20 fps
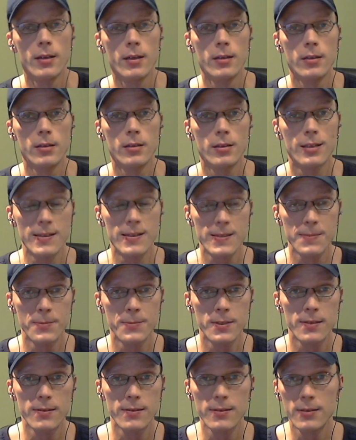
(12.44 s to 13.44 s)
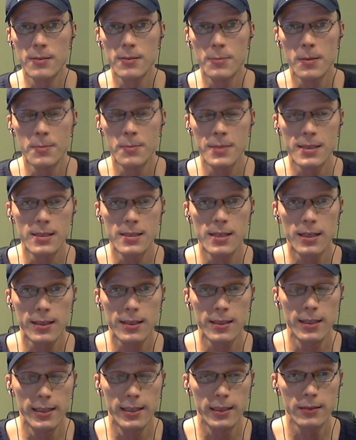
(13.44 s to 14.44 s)
Äh, kannst mir das nicht nochmal ein bisschen
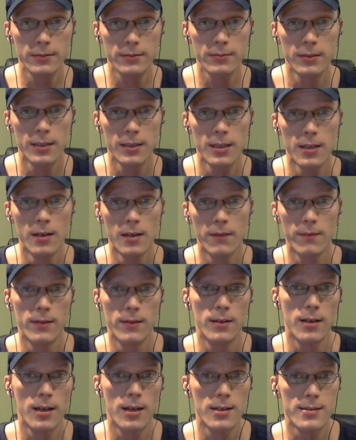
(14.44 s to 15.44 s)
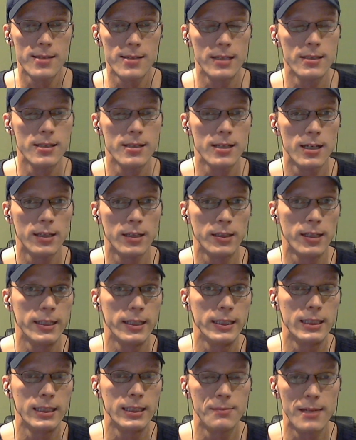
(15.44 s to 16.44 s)
erklären? Weil alles andere hat
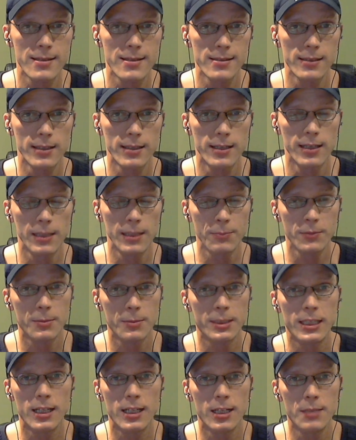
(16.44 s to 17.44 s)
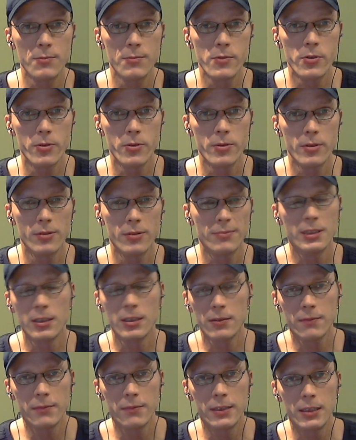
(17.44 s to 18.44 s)
einigermaßen geklappt, aber die halben Töne,
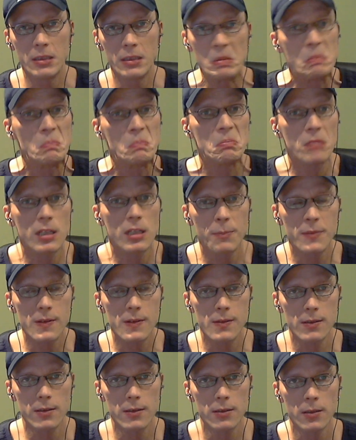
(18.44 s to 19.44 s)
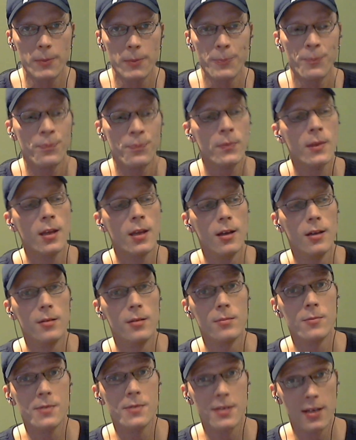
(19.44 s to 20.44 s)
irgendwie klappt es nicht.
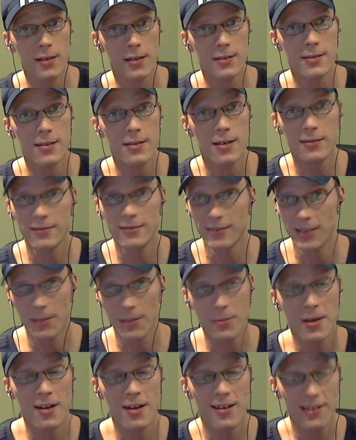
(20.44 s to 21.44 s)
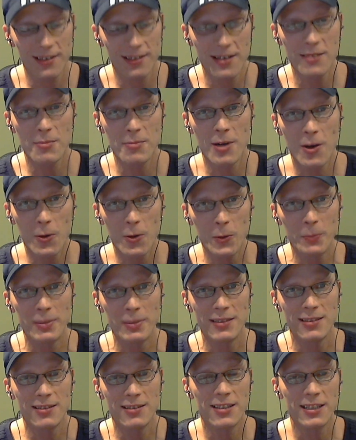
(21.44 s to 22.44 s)
Ich muss ehrlich sagen, ich habe lange gebraucht,
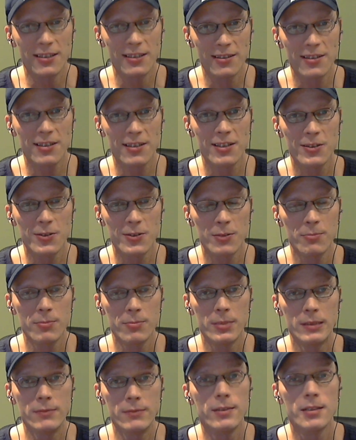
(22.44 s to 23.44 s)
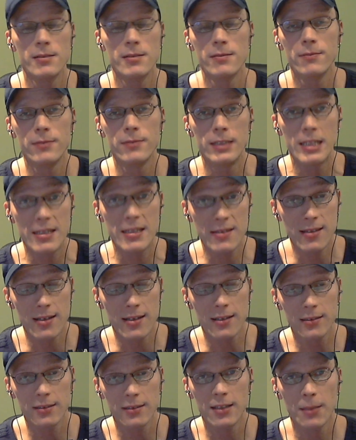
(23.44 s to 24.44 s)
bis ich dahinter gekommen bin. Wie
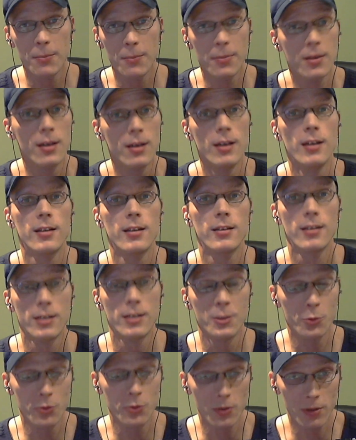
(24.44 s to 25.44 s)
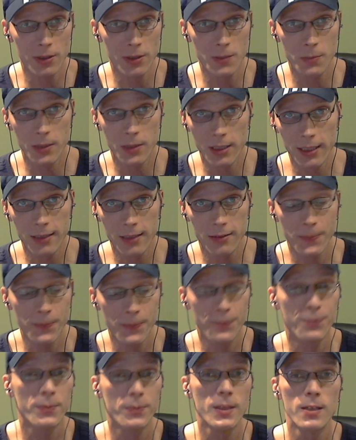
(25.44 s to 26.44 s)
gesagt, ich habe keinen Unterricht belegt.
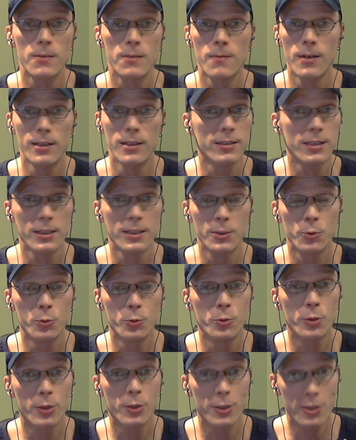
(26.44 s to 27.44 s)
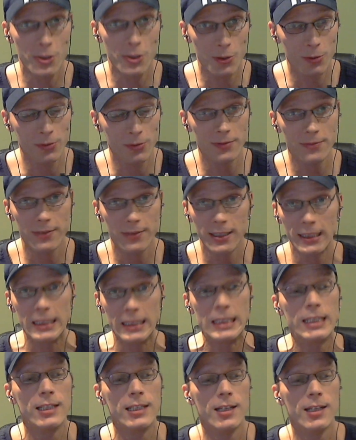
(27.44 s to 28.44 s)
Ich war in keinen Unterrichtsstunden, weil